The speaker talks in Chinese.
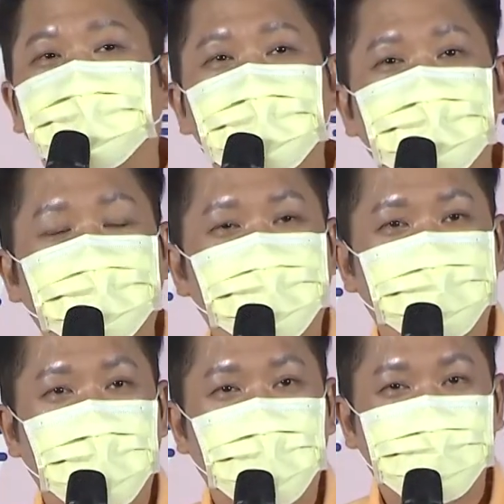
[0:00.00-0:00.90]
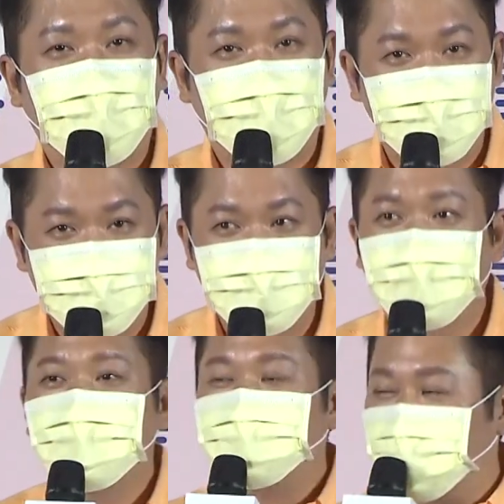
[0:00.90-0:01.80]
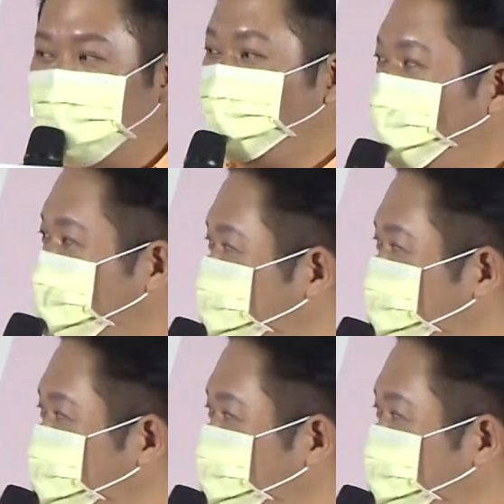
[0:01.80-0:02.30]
是反走握臂留下痕迹，本人